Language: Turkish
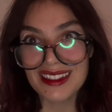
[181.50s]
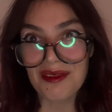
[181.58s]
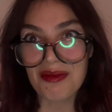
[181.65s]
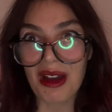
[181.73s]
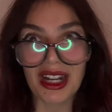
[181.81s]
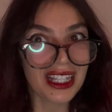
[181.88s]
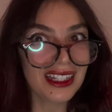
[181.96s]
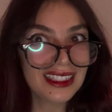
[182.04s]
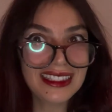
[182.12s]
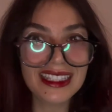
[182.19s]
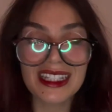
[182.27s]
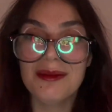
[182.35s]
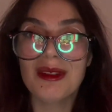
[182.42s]
yaparken
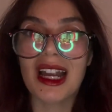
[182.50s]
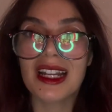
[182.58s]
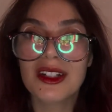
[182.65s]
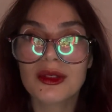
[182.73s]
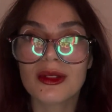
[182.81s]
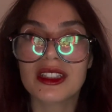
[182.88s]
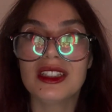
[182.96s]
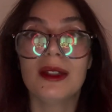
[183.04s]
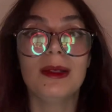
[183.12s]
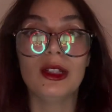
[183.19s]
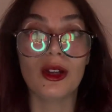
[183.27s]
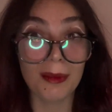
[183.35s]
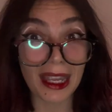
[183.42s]
istediğim yerlere
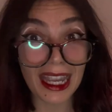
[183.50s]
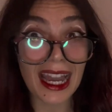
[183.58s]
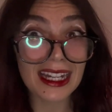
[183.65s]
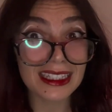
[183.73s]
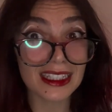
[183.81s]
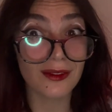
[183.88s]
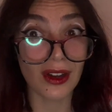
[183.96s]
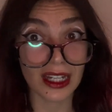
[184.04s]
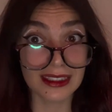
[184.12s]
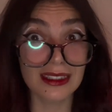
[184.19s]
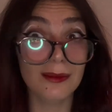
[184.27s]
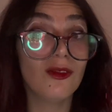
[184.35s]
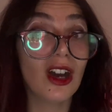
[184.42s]
dolaşabiliyorum. Eğer ki
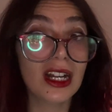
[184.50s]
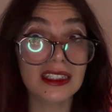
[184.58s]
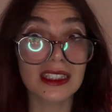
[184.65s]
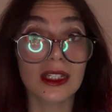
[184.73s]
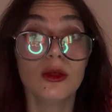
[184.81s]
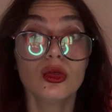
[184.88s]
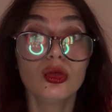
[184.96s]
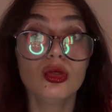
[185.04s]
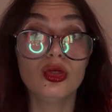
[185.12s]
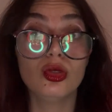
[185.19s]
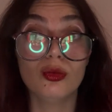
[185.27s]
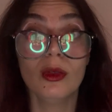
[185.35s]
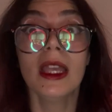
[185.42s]
vaktim varsa,
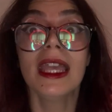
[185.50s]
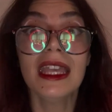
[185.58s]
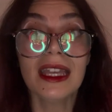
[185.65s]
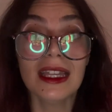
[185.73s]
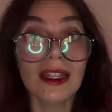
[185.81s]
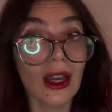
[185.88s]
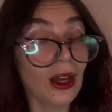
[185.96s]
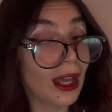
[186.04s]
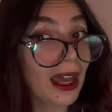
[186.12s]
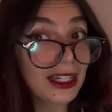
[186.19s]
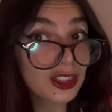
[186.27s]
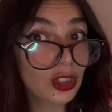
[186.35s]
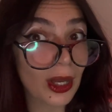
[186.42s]
uçuşum
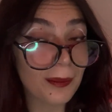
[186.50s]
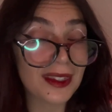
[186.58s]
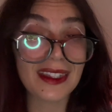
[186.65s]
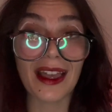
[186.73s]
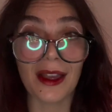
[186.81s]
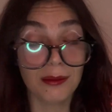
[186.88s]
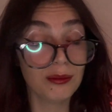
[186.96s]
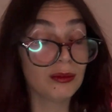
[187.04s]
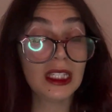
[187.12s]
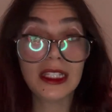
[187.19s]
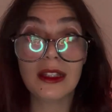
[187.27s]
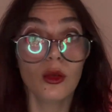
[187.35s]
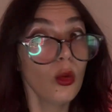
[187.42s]
akşamsa
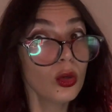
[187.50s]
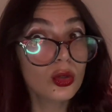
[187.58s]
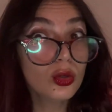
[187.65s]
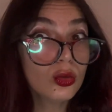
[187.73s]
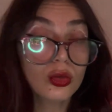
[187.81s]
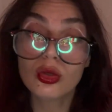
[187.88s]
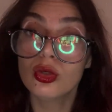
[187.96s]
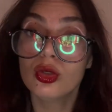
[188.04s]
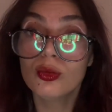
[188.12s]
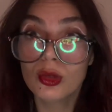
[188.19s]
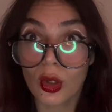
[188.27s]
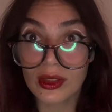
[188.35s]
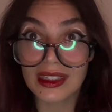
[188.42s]
ya da o gün
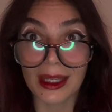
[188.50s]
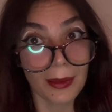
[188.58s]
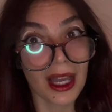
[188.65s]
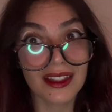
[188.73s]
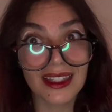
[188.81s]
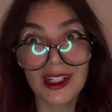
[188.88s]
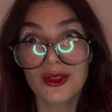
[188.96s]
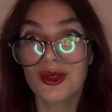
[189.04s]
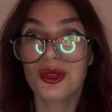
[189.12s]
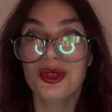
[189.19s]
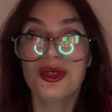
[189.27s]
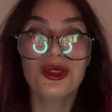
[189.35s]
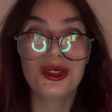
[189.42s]
uçuşum yoksa bazen
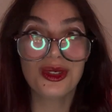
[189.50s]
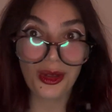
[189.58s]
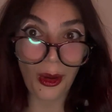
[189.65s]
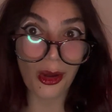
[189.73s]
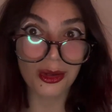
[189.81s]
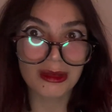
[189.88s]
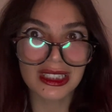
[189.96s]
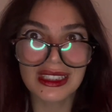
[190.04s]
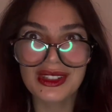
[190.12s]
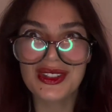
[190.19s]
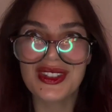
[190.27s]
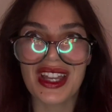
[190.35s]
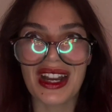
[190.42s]
uçuşunuzun olmadığı
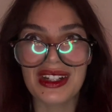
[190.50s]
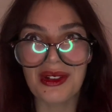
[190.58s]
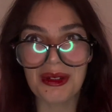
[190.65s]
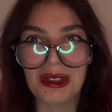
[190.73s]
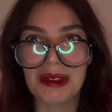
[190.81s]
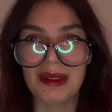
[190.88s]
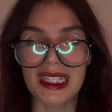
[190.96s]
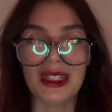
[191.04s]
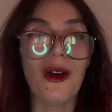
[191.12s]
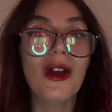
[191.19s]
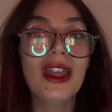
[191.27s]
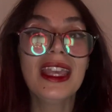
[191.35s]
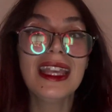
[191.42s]
günlerde
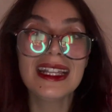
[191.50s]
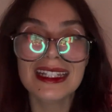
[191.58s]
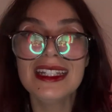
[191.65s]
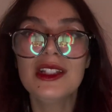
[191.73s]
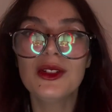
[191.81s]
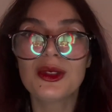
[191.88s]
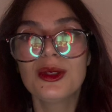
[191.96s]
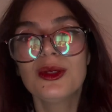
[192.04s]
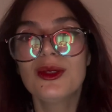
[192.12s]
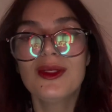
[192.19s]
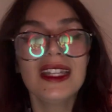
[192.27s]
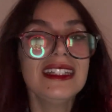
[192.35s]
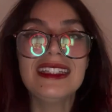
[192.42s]
olabiliyor.
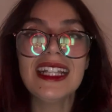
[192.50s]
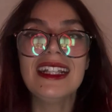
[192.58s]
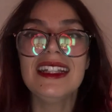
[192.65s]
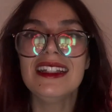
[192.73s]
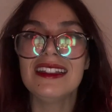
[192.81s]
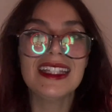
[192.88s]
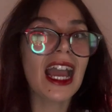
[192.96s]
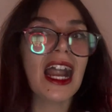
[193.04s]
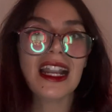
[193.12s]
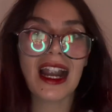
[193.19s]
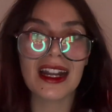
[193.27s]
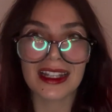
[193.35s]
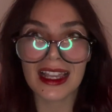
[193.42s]
Gidiyorsunuz ve istediğiniz
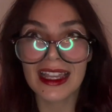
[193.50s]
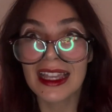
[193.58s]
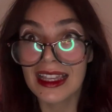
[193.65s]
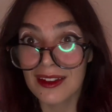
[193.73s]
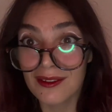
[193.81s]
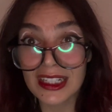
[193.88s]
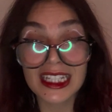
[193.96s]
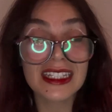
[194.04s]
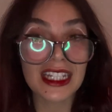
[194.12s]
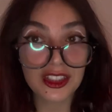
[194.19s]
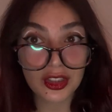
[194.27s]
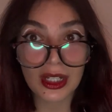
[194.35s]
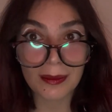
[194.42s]
yerlerde vakit
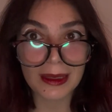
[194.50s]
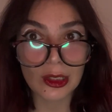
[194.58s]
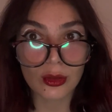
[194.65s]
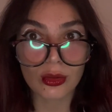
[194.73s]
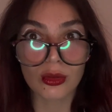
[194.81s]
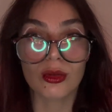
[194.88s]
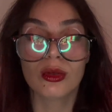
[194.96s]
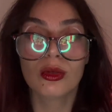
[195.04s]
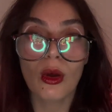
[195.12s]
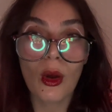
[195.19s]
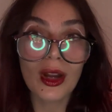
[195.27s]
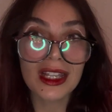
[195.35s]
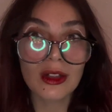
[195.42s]
geçirebiliyorsunuz.
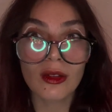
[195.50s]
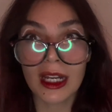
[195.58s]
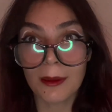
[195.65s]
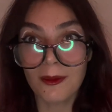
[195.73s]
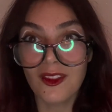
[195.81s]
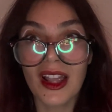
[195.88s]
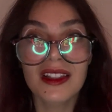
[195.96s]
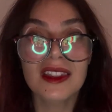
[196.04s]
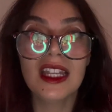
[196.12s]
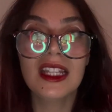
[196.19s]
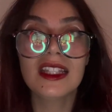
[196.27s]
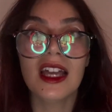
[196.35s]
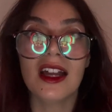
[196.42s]
Örnek olarak
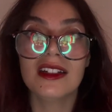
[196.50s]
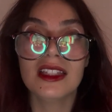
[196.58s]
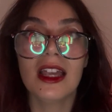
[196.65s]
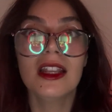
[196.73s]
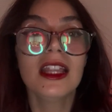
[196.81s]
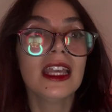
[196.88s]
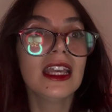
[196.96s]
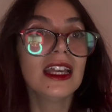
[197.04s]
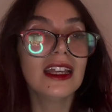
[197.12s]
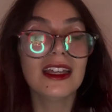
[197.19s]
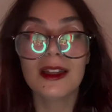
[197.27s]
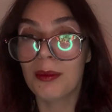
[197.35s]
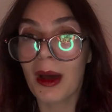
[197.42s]
Fransa'ya gidersen
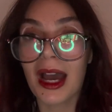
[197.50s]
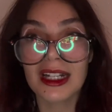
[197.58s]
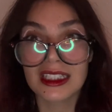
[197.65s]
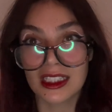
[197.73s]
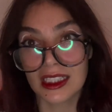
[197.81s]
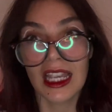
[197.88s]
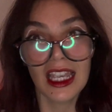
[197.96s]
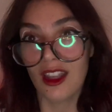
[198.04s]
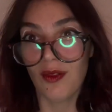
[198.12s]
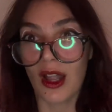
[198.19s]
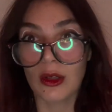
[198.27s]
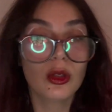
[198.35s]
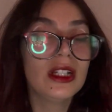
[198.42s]
e, Paris'te
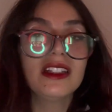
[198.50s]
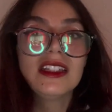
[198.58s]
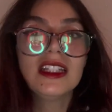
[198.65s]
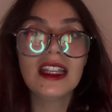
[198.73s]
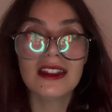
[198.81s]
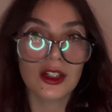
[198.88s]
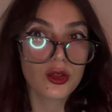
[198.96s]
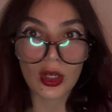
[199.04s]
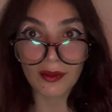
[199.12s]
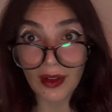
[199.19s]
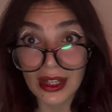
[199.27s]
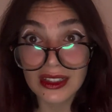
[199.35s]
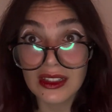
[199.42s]
Eiffel Kulesi'ni
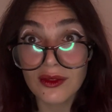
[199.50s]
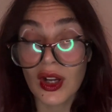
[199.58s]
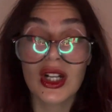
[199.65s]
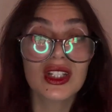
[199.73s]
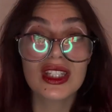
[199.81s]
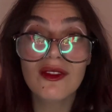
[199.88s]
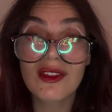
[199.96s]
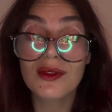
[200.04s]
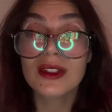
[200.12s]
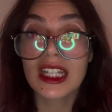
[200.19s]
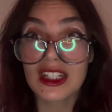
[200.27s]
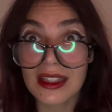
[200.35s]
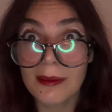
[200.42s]
gezecek vaktin varsa
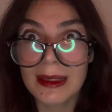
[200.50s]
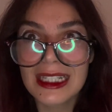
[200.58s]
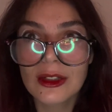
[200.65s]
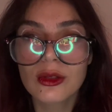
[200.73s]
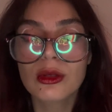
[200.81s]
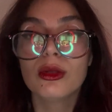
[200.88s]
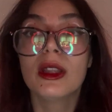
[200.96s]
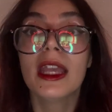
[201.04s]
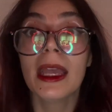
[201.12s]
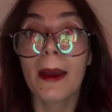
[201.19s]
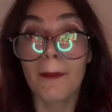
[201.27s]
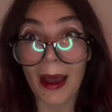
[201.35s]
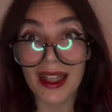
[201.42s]
gezebiliyorsun.
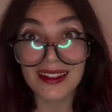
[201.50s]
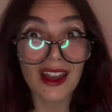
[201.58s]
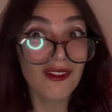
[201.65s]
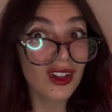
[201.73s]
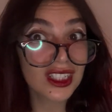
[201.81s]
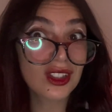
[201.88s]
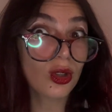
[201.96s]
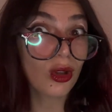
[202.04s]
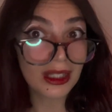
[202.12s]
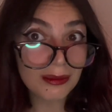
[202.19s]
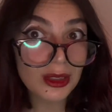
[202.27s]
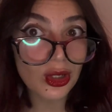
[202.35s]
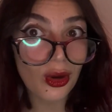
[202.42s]
Bazen vakit
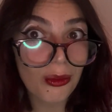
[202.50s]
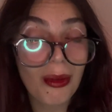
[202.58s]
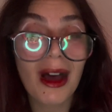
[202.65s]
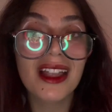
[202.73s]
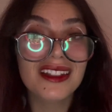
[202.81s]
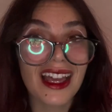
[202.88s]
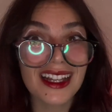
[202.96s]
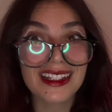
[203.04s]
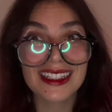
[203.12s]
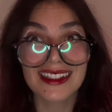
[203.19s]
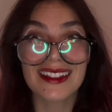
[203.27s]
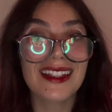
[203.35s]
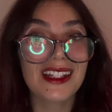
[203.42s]
olamıyor. Bazen
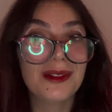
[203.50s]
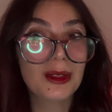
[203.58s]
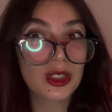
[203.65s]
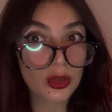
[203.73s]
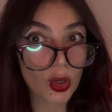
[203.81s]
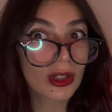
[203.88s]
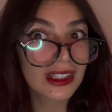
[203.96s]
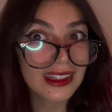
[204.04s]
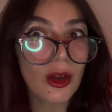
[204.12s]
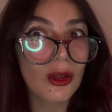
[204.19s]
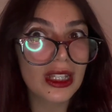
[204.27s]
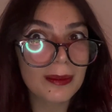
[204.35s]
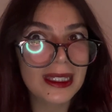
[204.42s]
yatılarımız çok kısa
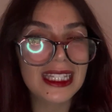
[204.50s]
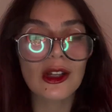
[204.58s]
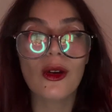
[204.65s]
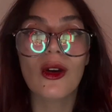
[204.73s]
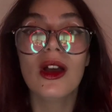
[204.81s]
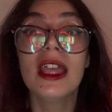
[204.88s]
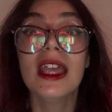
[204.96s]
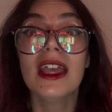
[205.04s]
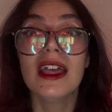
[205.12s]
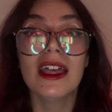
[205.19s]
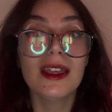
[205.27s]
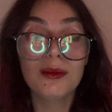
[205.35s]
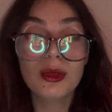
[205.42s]
olabiliyor.
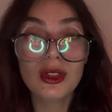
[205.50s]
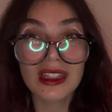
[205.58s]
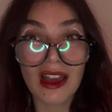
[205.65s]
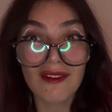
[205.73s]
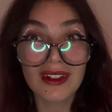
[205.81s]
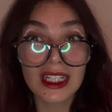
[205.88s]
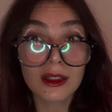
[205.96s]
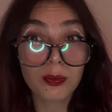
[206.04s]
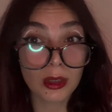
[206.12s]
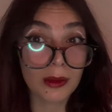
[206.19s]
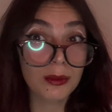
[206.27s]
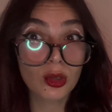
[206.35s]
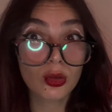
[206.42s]
E, bu yüzden vakit
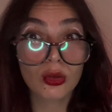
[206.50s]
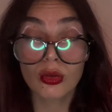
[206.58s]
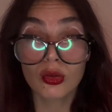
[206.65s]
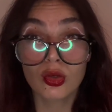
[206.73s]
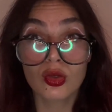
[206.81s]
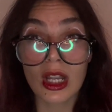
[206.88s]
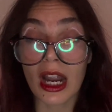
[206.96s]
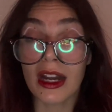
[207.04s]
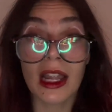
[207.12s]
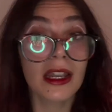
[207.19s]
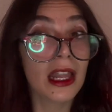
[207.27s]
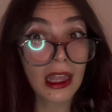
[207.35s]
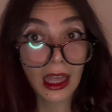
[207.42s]
bulamıyoruz
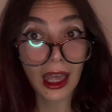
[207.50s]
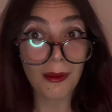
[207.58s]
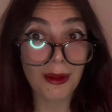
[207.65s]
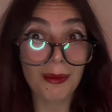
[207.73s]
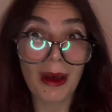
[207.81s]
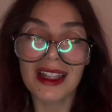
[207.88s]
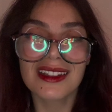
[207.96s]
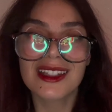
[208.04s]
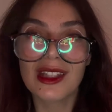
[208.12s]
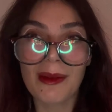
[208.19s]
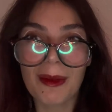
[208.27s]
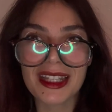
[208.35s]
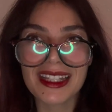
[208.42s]
uçuşlardan. Ama bazı
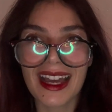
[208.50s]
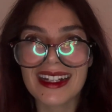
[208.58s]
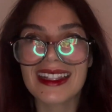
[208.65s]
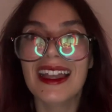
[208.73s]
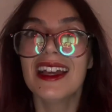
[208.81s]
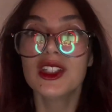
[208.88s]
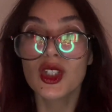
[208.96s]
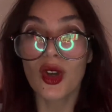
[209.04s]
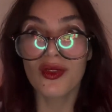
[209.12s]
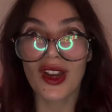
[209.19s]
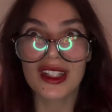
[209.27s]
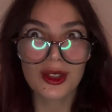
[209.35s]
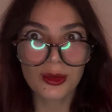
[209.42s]
zamanlarda çok
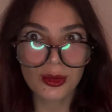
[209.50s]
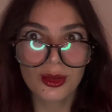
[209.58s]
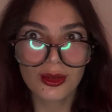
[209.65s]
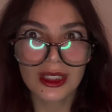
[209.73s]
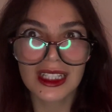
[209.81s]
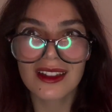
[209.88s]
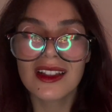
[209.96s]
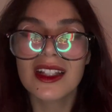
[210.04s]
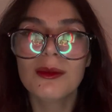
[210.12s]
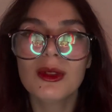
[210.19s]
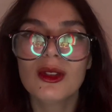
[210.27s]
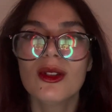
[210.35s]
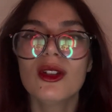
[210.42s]
fazla uzun
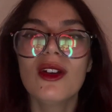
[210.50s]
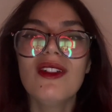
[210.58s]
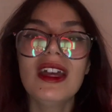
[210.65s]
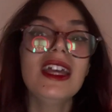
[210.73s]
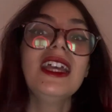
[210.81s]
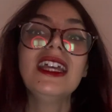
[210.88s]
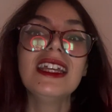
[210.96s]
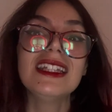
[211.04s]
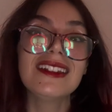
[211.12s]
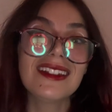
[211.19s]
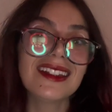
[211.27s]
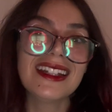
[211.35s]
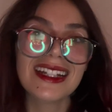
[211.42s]
yatılarımız oluyor ve
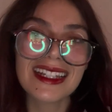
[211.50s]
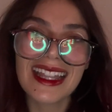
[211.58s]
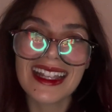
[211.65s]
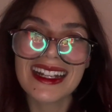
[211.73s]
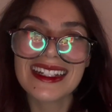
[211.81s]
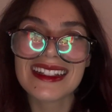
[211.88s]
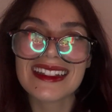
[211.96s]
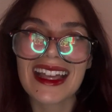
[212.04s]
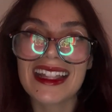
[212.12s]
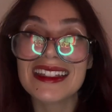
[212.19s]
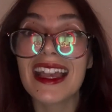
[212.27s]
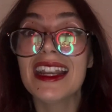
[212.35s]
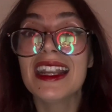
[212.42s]
yatılara gidince
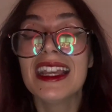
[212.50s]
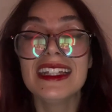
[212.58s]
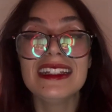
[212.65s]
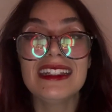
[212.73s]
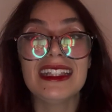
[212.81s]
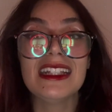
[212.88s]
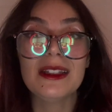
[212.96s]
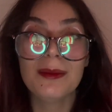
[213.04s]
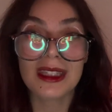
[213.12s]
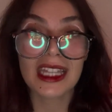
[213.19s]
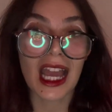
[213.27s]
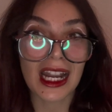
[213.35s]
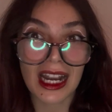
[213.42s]
zaten
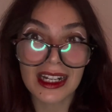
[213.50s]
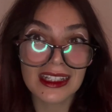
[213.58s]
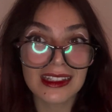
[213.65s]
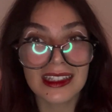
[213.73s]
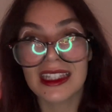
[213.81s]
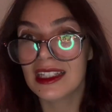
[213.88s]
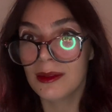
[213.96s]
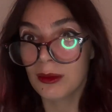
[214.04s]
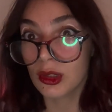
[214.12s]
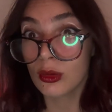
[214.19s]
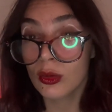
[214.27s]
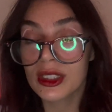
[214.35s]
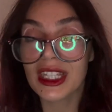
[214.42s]
istediğimiz yerlerde istediğimiz
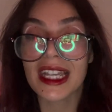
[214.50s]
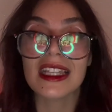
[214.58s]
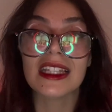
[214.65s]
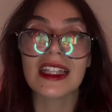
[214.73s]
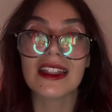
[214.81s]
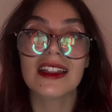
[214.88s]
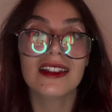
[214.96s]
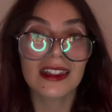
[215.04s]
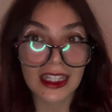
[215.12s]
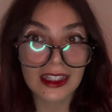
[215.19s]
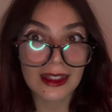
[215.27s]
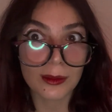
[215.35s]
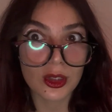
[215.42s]
ülkeyi ya da
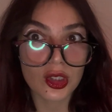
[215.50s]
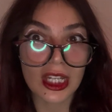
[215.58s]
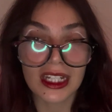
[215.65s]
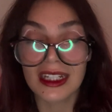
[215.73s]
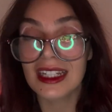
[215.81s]
istediğimiz şehri